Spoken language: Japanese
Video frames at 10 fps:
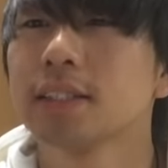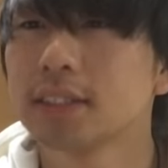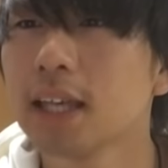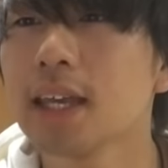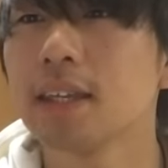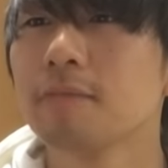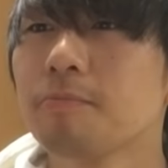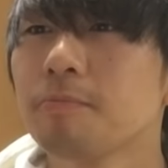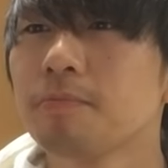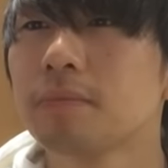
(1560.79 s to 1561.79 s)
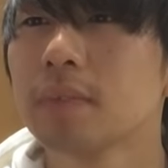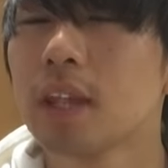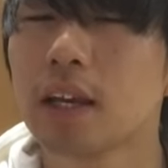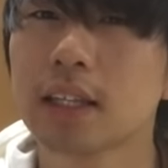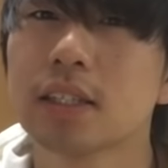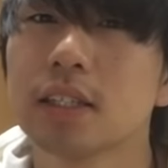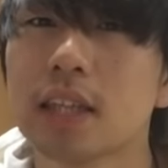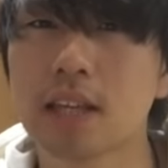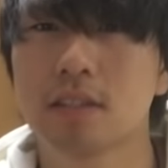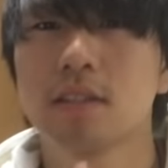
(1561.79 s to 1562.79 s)
さい。形
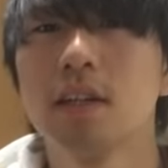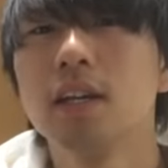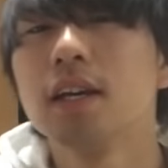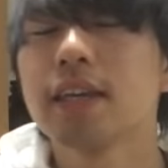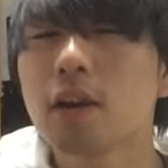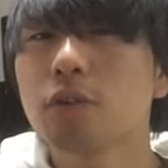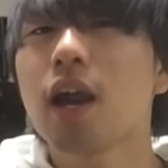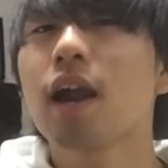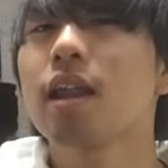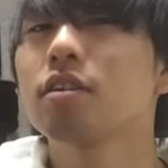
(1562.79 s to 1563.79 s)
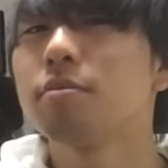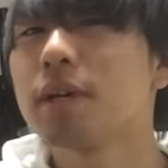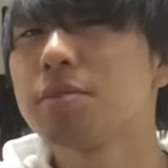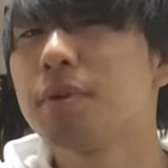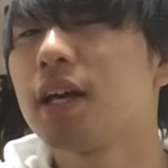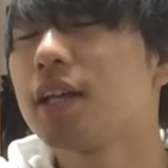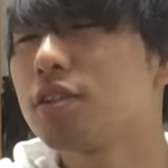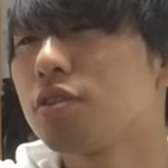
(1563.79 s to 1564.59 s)
です結構長らく真面目な話